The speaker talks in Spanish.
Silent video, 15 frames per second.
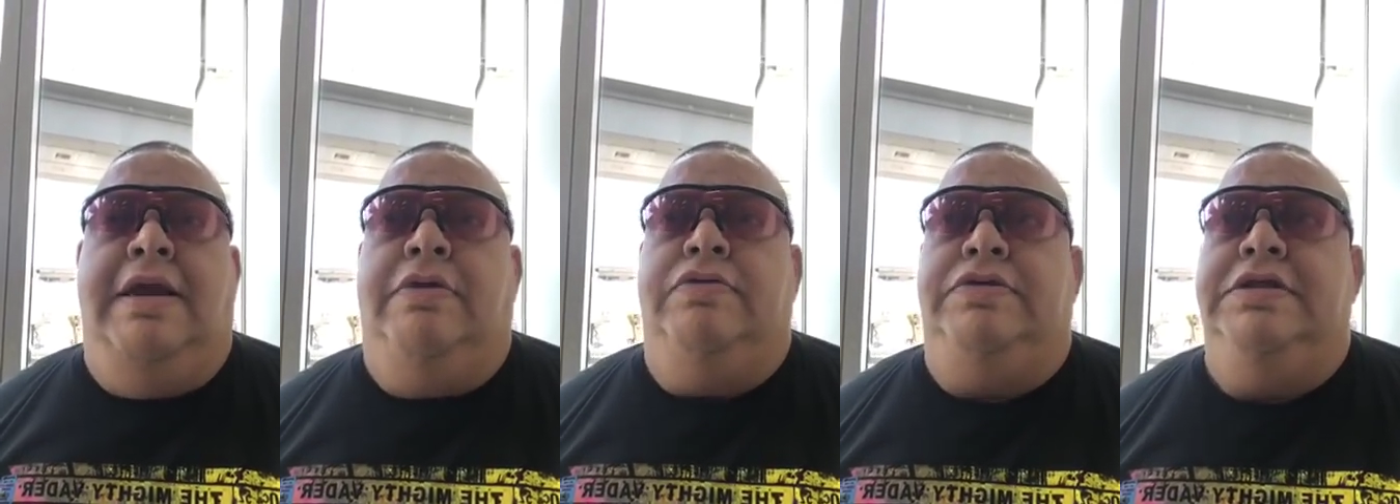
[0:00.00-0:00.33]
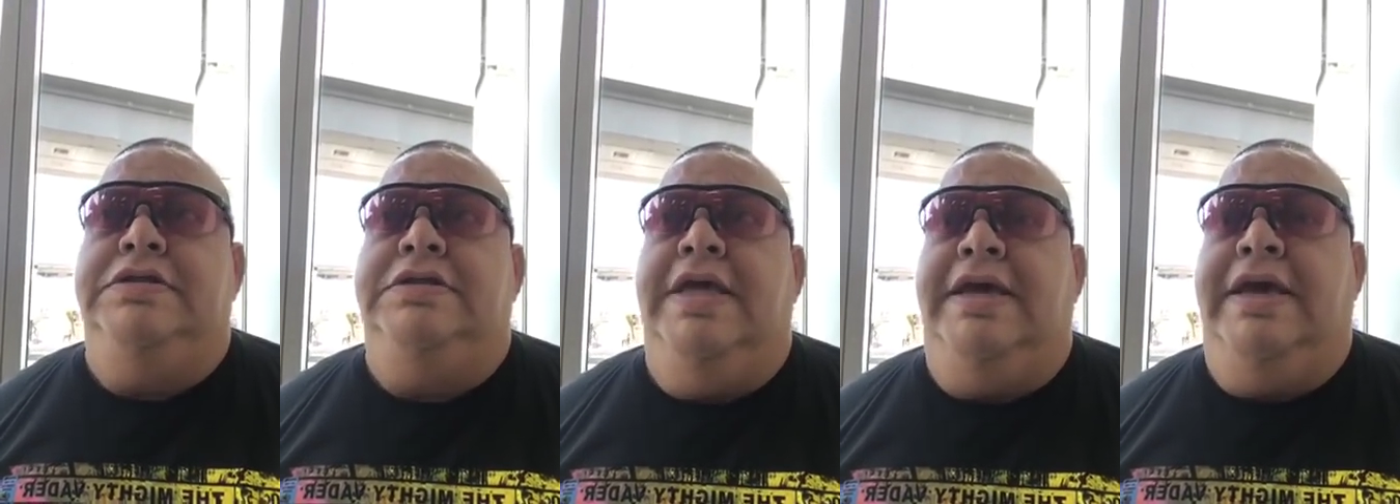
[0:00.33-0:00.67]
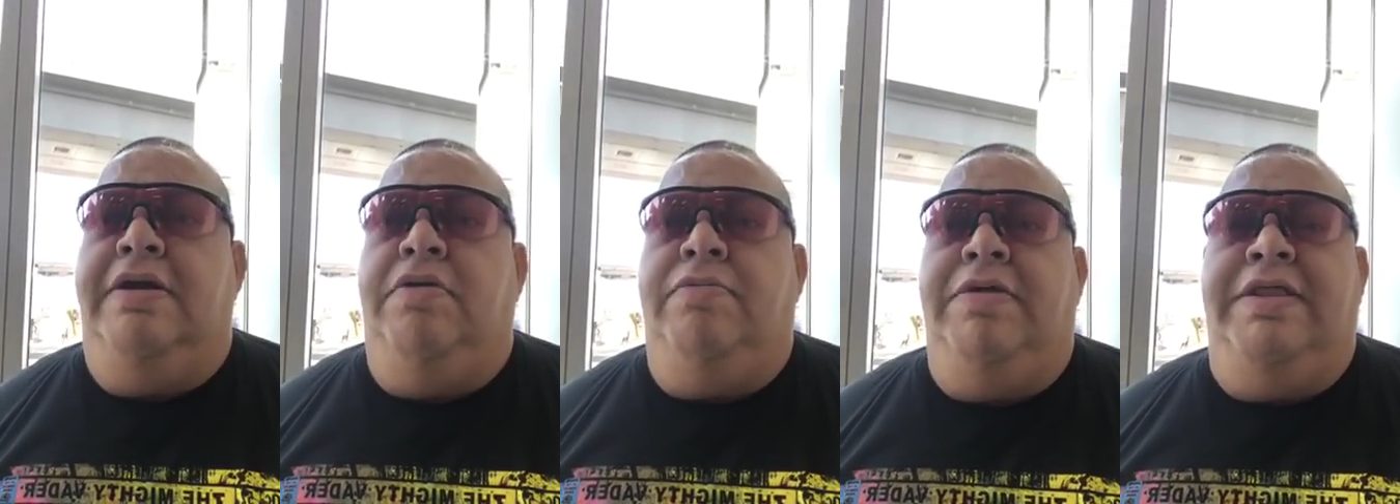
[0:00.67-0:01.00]
noticia que
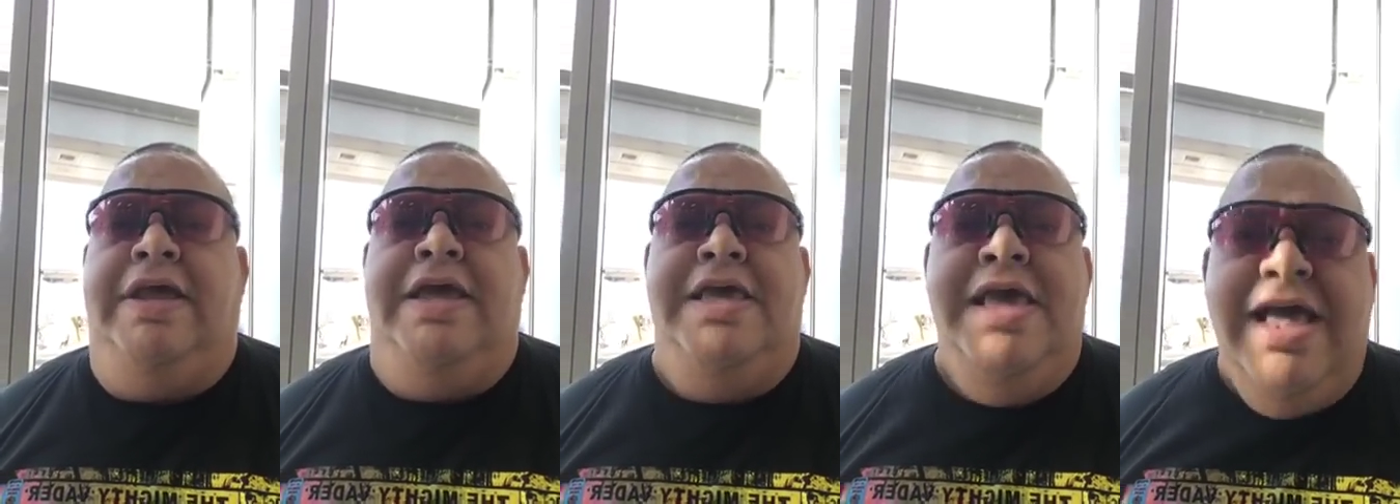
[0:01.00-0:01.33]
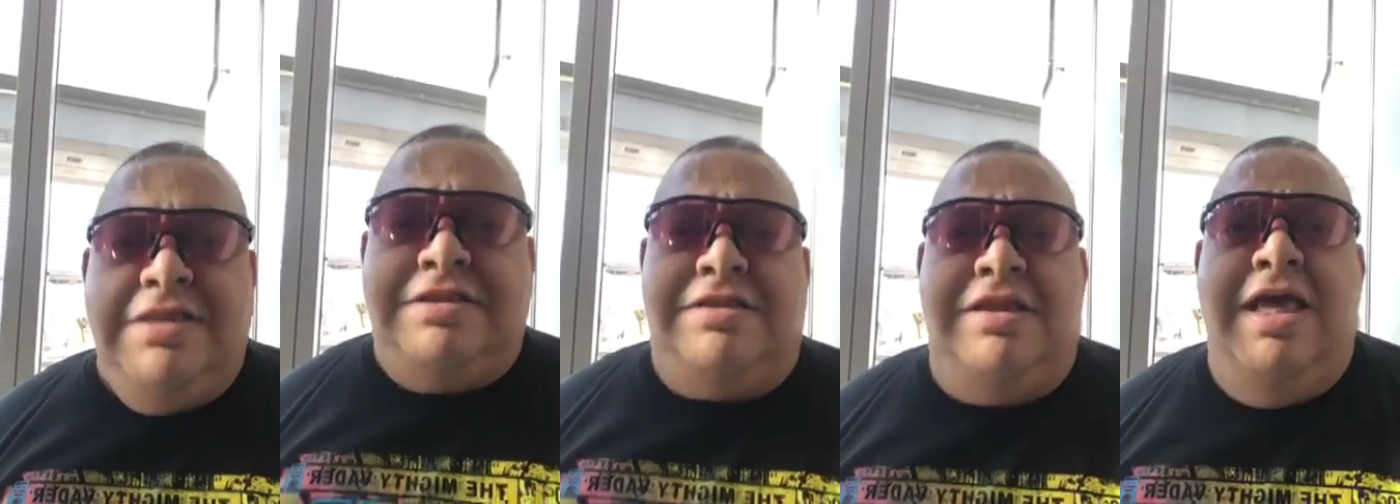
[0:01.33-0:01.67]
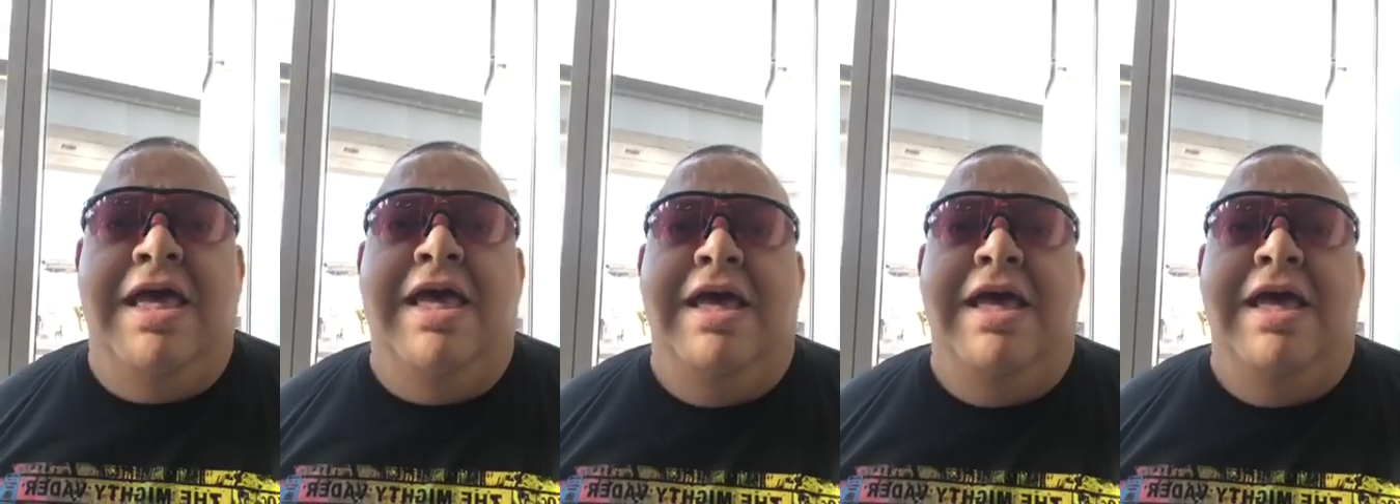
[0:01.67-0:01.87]
el hombre de Yes,